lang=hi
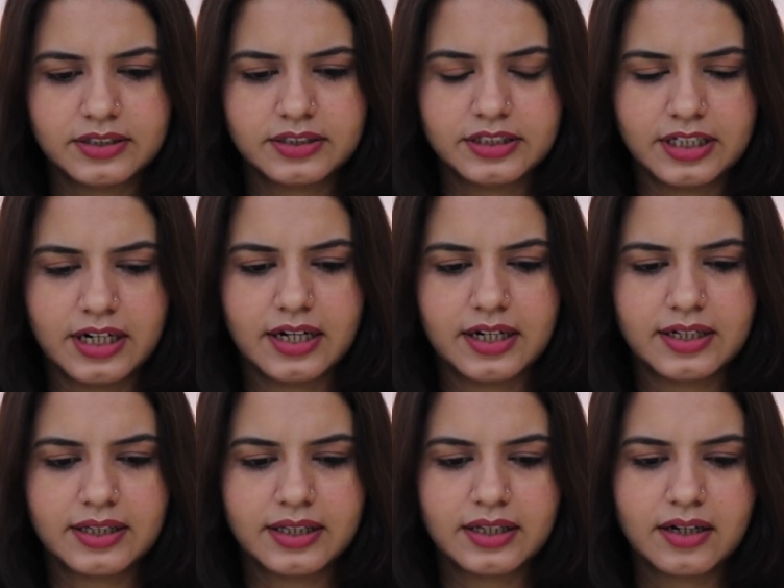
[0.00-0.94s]
जी
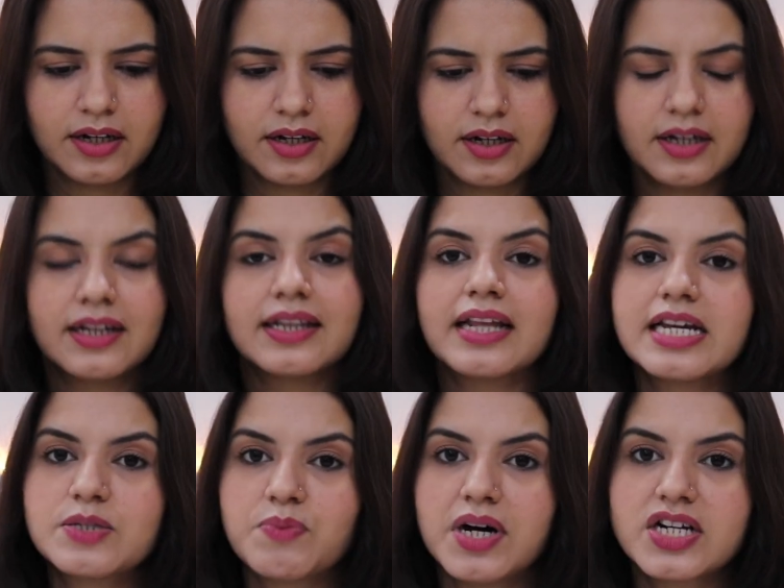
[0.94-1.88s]
हाँ
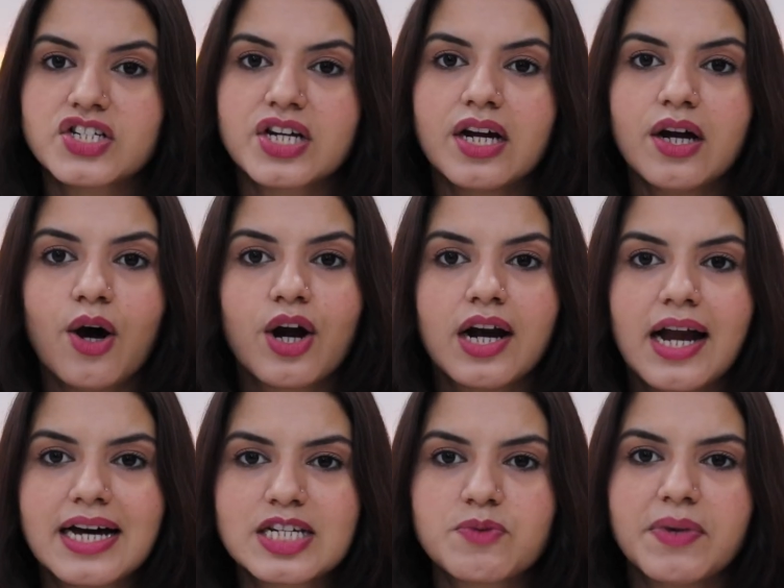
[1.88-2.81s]
तेईस मार्च है और
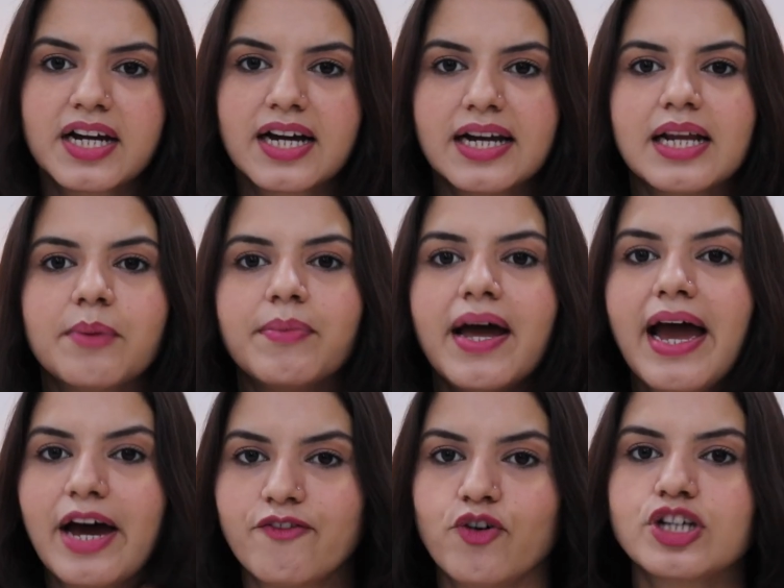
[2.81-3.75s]
लास्ट मैंने कल ही अपना
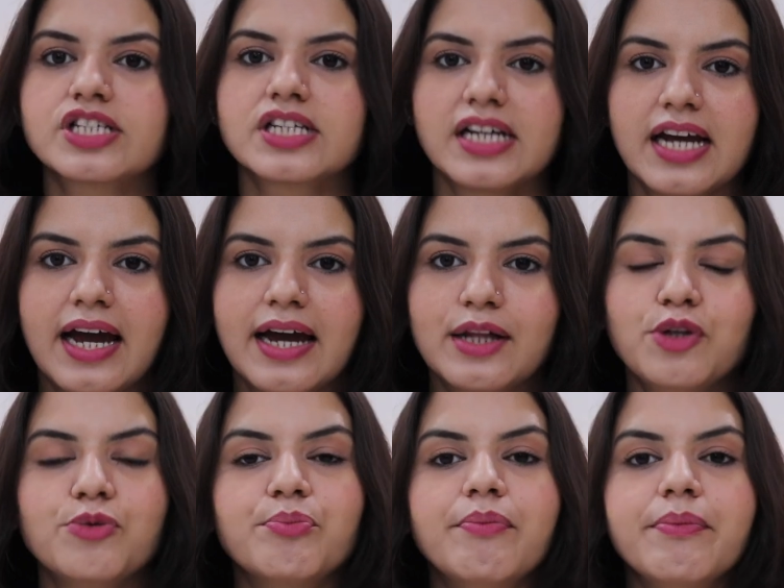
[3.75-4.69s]
हेयर वॉश किया है तो